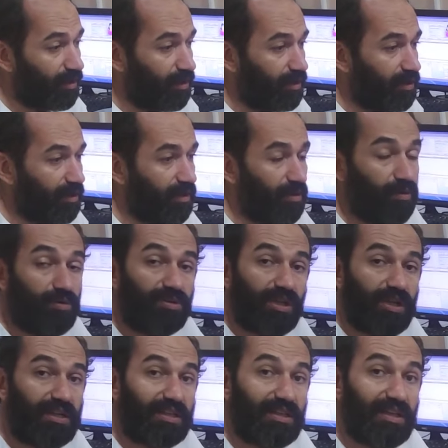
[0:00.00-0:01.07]
E,
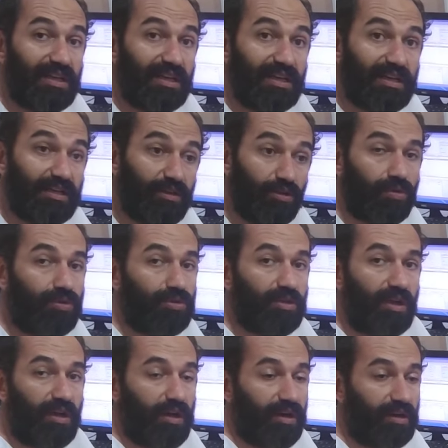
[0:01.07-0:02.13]
özellikle iot
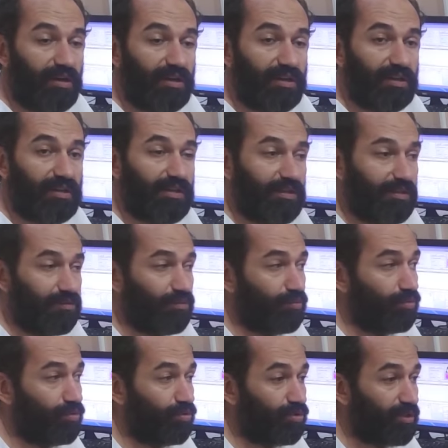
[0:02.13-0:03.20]
ağırlıklı.
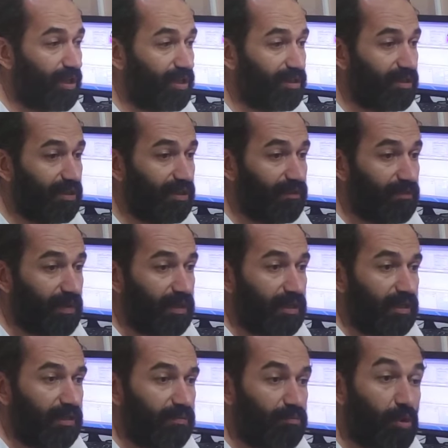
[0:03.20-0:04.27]
Bu yüzden de
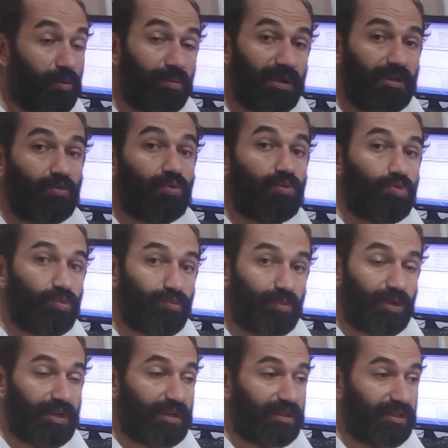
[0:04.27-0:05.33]
e, böbrek
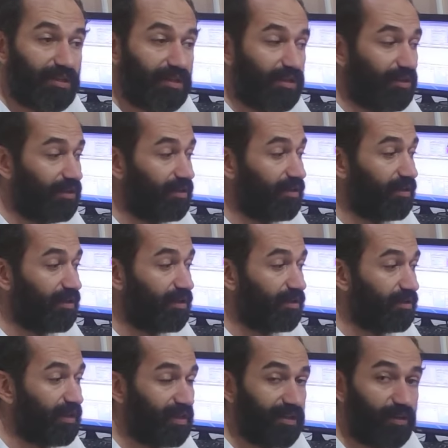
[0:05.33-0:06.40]
tutulumlarında e,
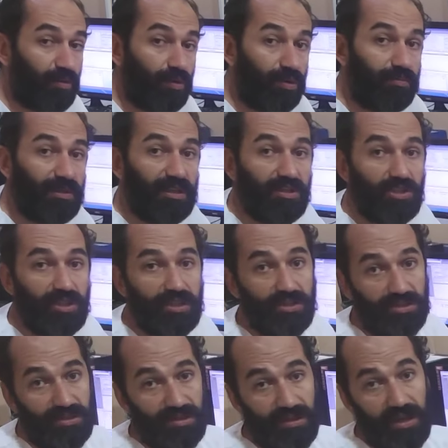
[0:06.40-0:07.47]
neden olabileceği
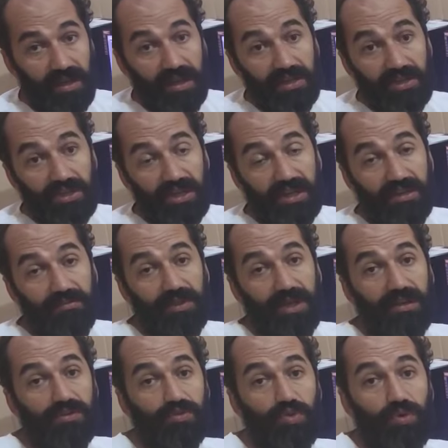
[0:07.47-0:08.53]
için
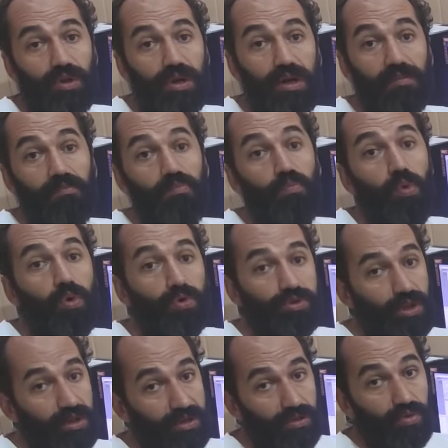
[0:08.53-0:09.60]
çekimden sonra
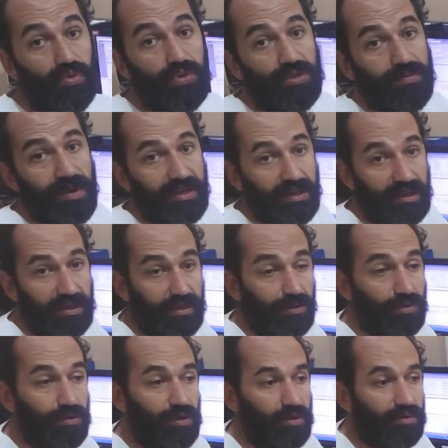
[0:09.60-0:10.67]
bolcana su içmek
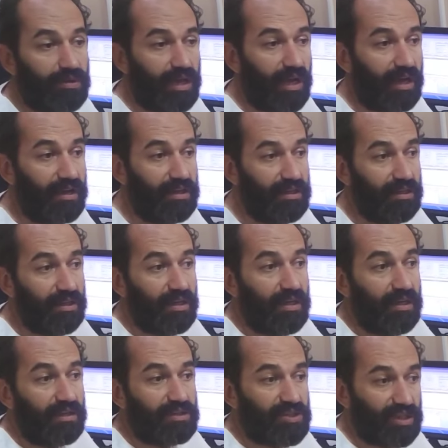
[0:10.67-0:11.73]
gerekiyor. Yani
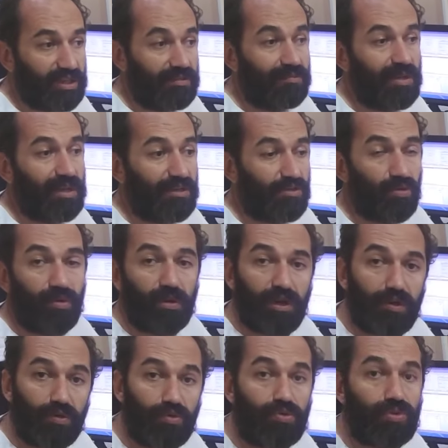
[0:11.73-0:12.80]
çekimden
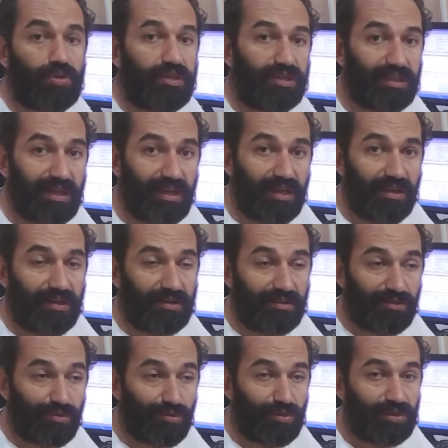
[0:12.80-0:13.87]
sonra 3 litreye
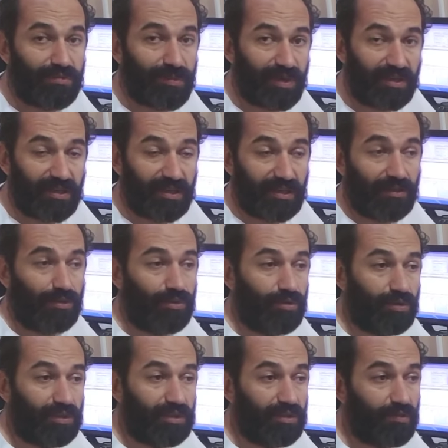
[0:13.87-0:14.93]
yakın su içmek
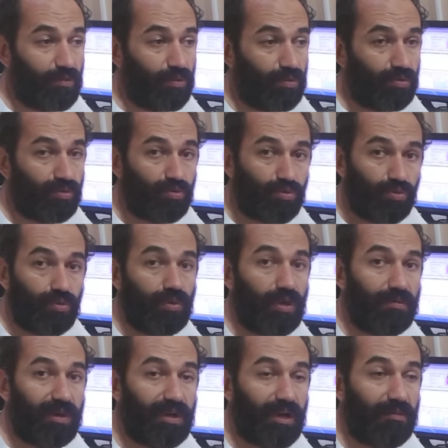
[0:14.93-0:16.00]
gerekiyor ki o
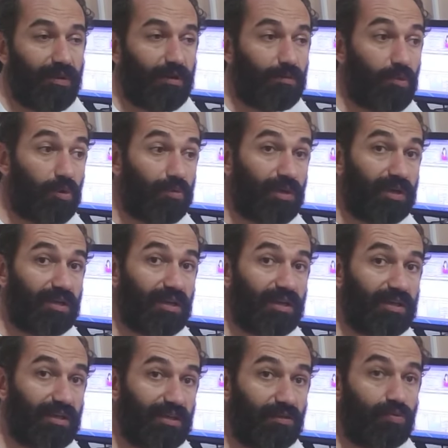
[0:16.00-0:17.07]
suyla beraber
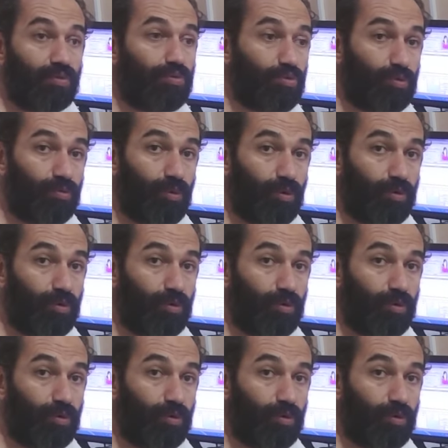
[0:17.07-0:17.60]
böbreklerdeki tutulum